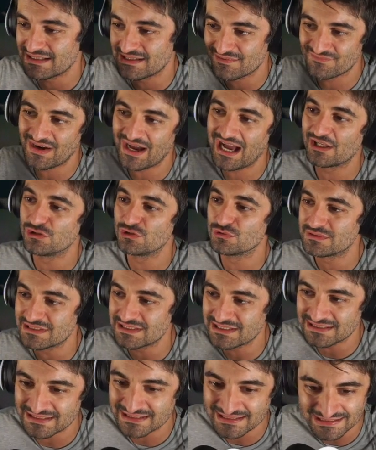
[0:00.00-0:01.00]
value
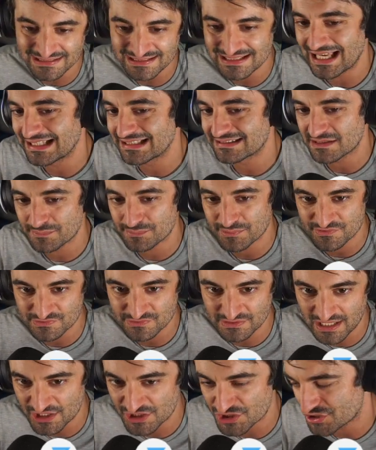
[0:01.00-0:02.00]
di healing di altri
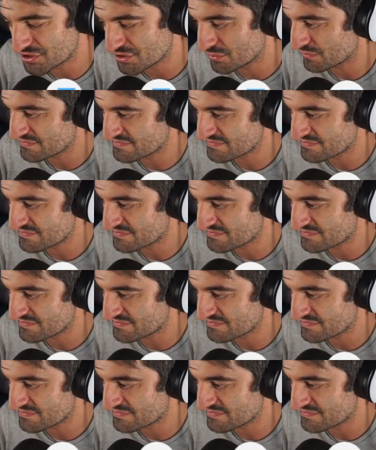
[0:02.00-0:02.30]
personaggi 5